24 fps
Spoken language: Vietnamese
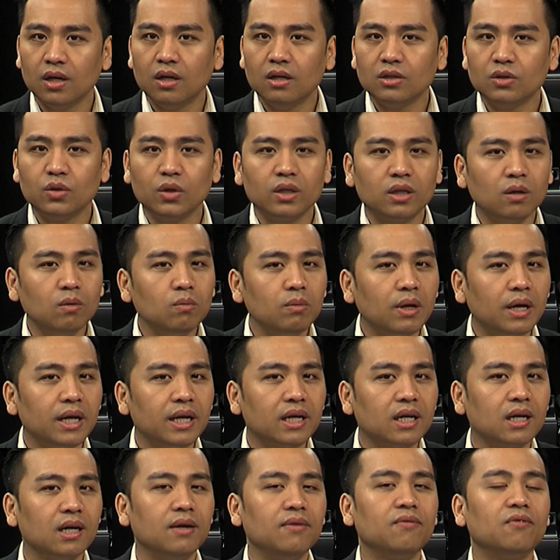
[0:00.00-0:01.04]
Truyền thống này
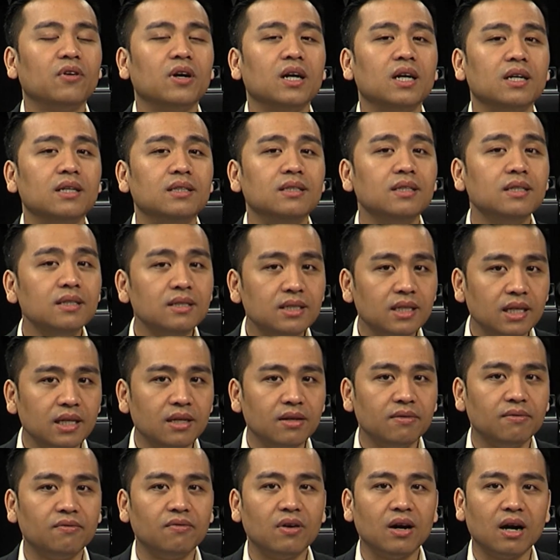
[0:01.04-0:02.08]
cần phải giữ
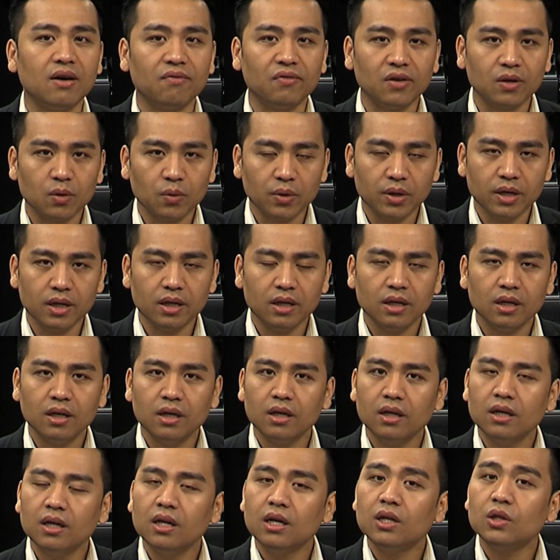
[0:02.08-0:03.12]
gìn và phát huy.
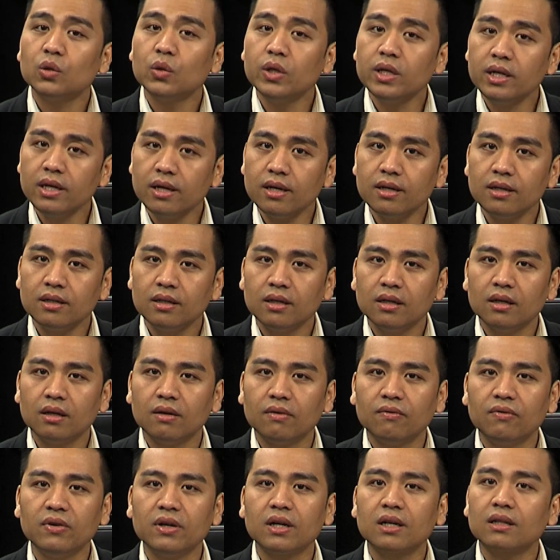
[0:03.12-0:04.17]
Tuy nhiên,
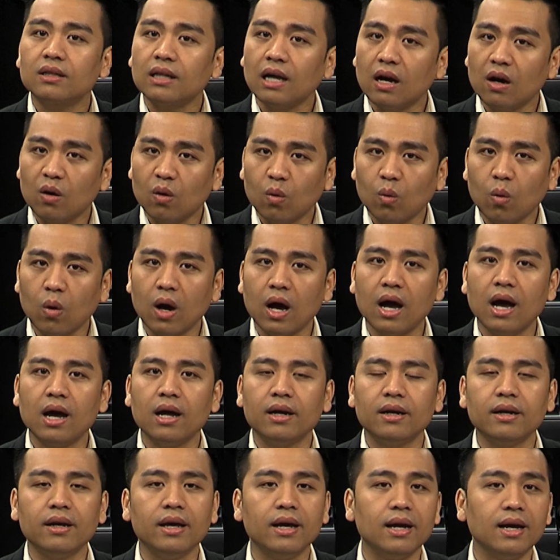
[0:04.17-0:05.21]
việc tặng quà
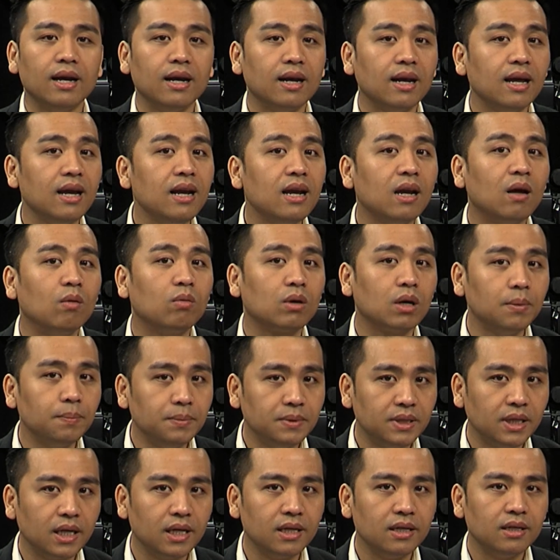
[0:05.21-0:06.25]
để lấy lòng cấp
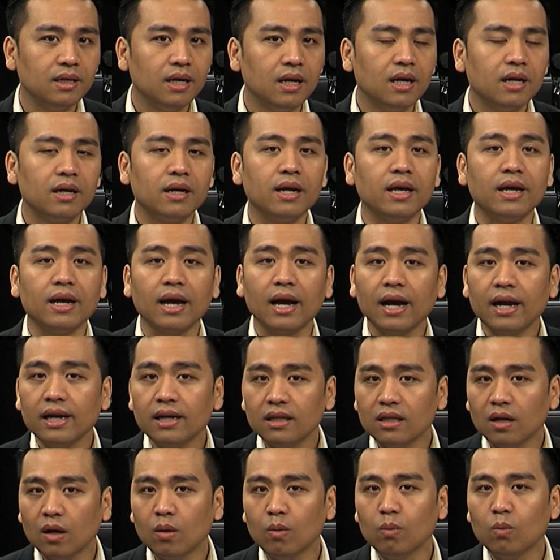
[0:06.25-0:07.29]
trên, để
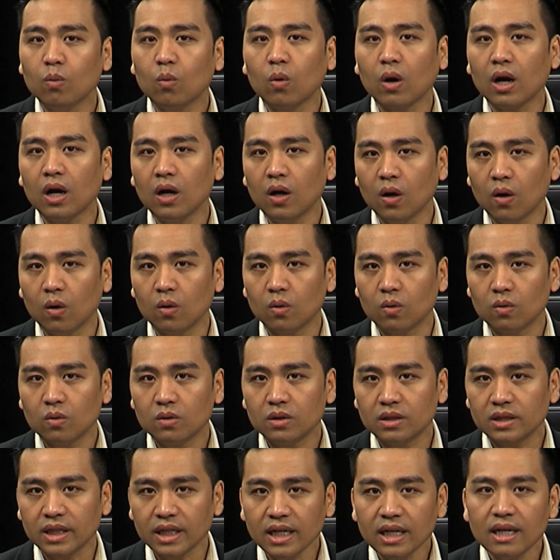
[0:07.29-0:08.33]
hanh thông quan lộ
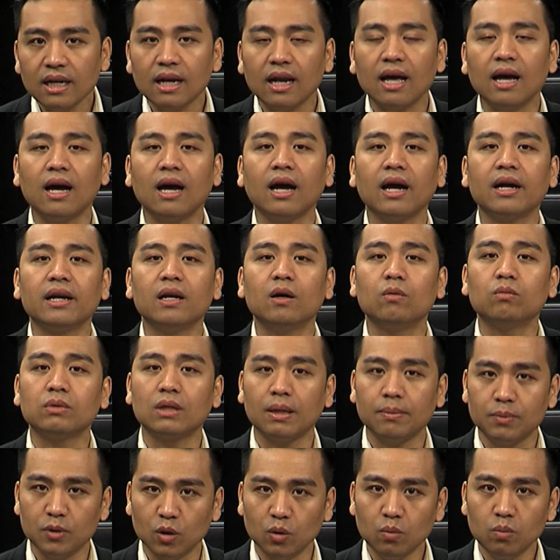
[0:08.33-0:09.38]
chính là hành động
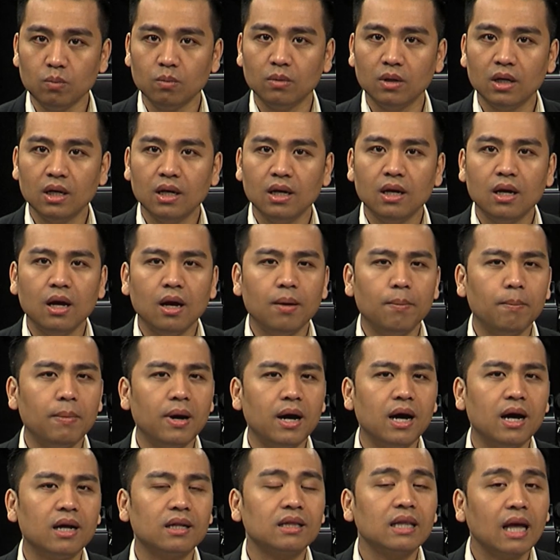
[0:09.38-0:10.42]
tham nhũng.
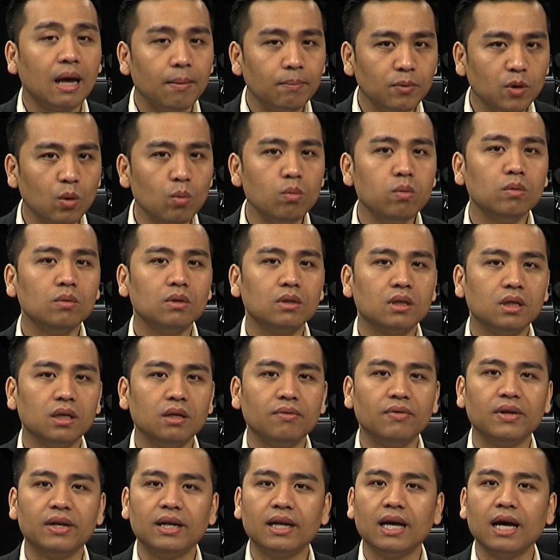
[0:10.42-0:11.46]
Mà tham nhũng thì
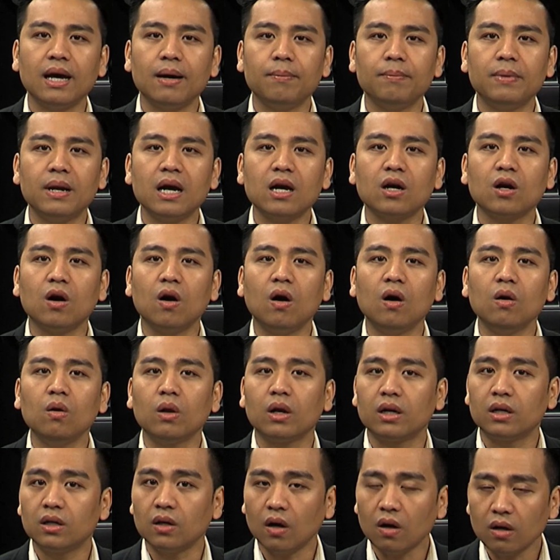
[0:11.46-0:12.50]
Việt Nam đã có
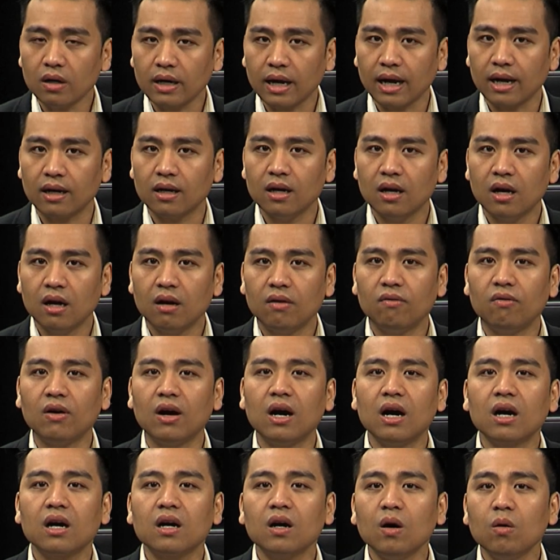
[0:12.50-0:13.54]
luật rõ ràng
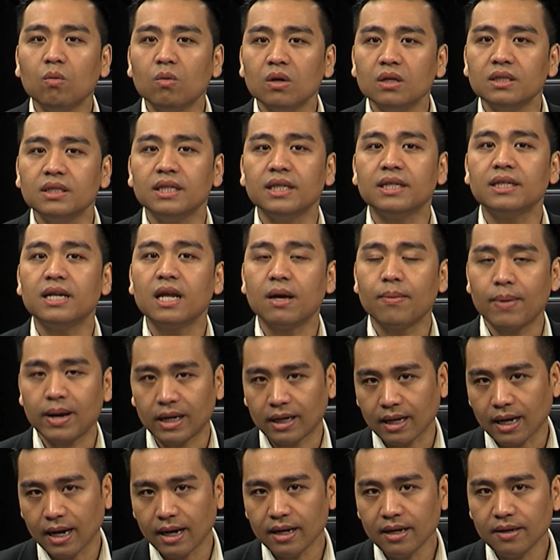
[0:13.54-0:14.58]
và không có gì để bàn
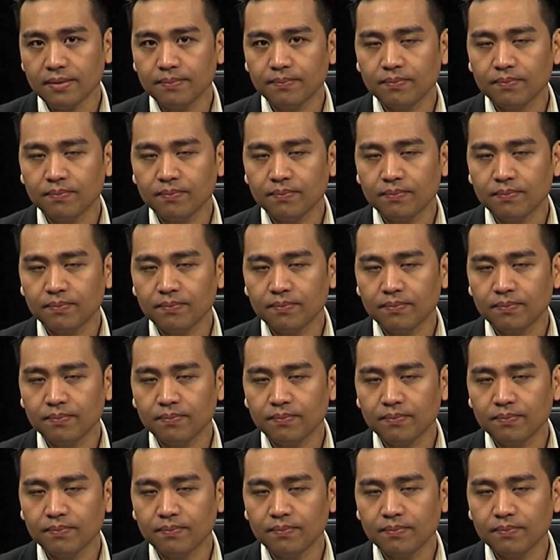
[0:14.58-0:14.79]
cãi.